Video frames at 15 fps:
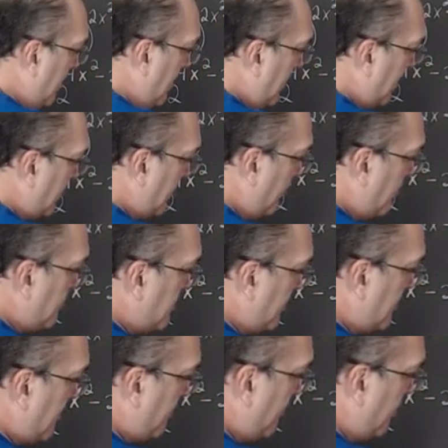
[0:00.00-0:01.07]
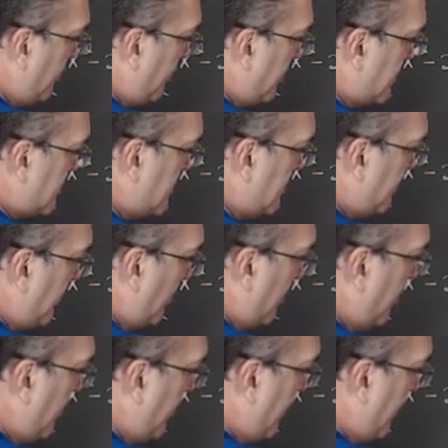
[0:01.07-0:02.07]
Então vamos dividir por 2. Quando eu